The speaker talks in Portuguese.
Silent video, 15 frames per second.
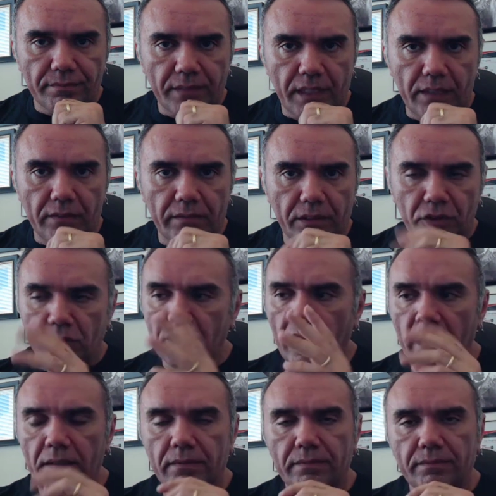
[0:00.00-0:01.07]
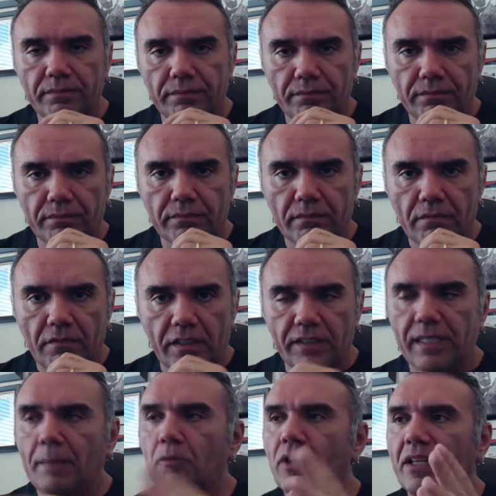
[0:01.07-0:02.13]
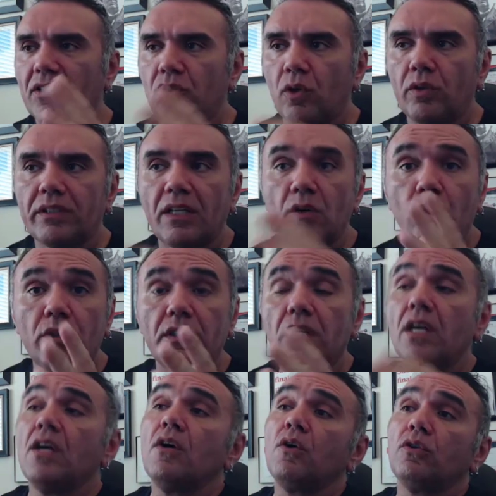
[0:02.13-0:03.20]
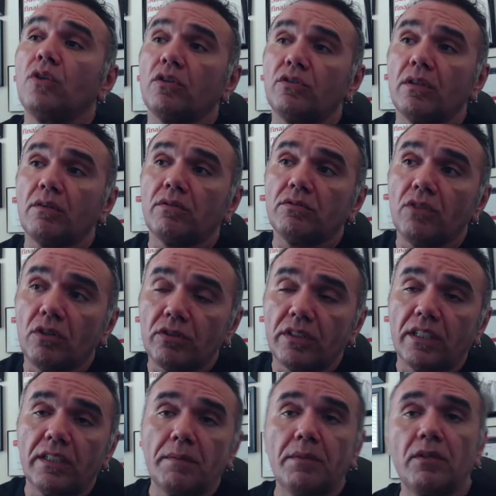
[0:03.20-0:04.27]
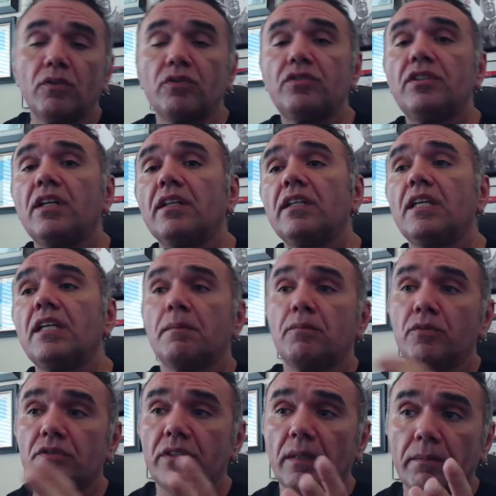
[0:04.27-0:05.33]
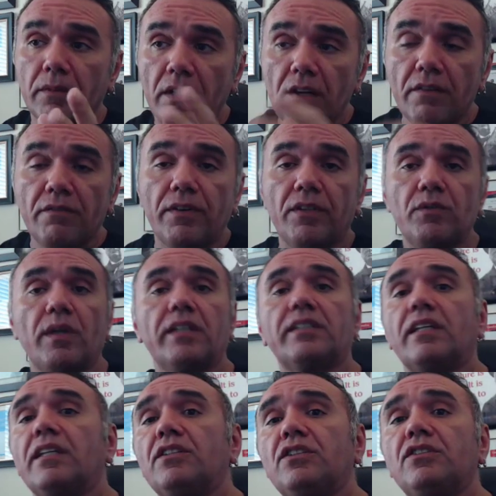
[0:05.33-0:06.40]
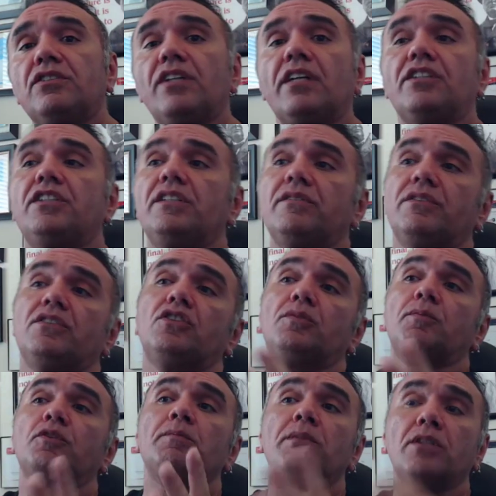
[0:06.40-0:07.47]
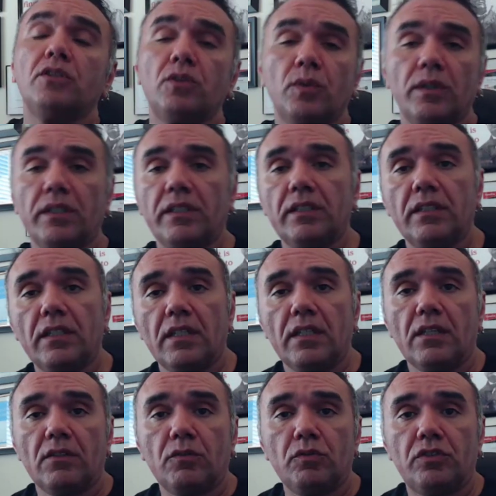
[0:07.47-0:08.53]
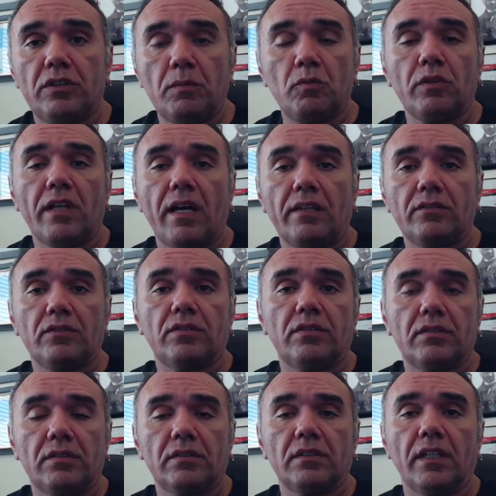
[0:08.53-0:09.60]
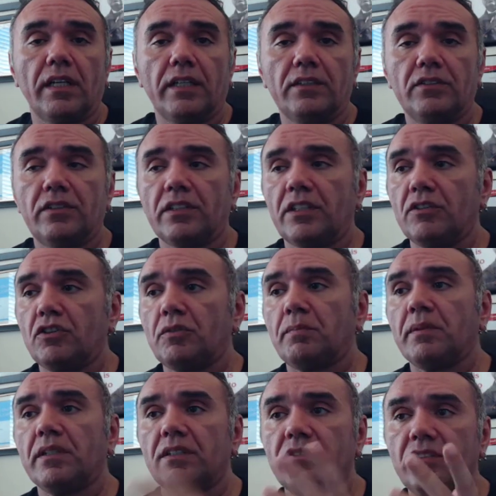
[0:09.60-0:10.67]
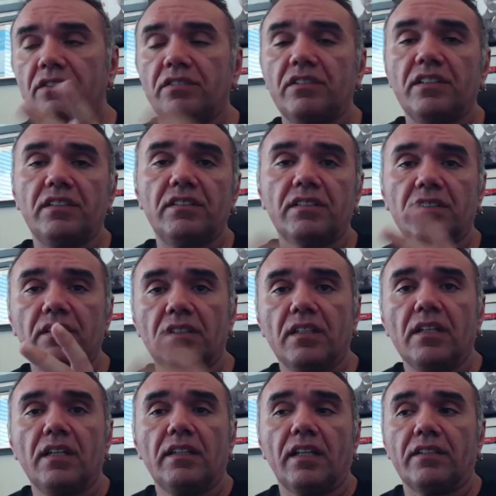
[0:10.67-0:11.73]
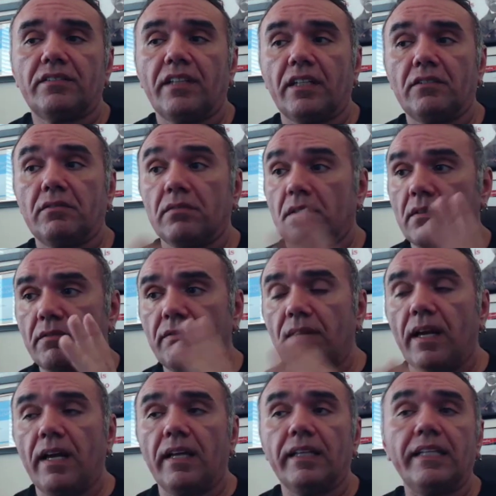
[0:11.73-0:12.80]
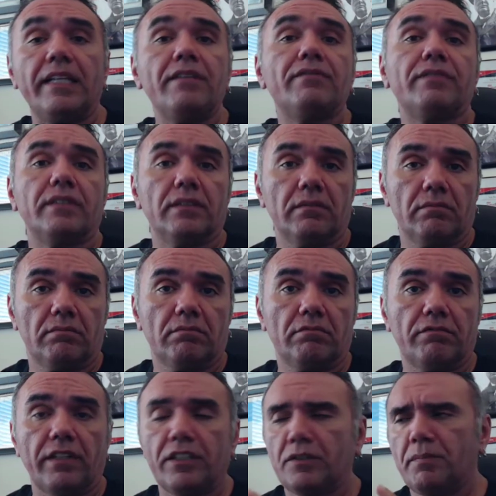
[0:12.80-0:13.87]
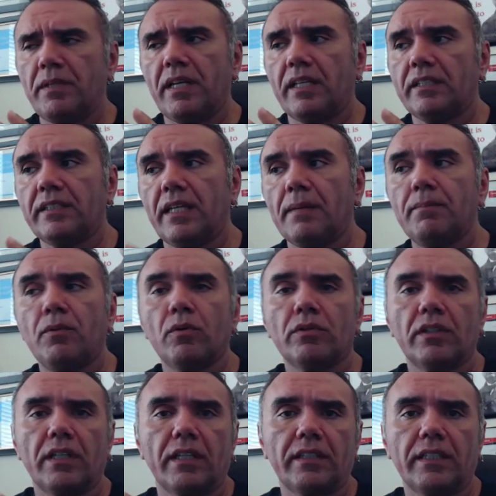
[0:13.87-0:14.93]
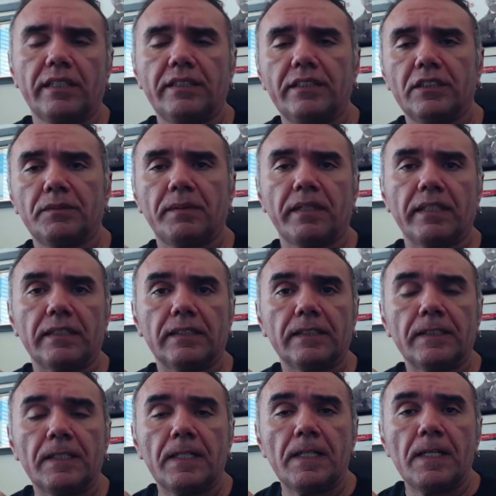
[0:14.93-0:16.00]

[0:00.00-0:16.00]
Entendeu? Para estudar. Fazer laboratório, tem coisa. O nosso, nosso querido amigo Luciano Lima, por exemplo, fez uma excelente iniciativa, disponibilizou aí os simulados é, de Security Plus, de CISA, tá certo? É, livre. Vai expirar daqui a pouco, daqui a três dias parece.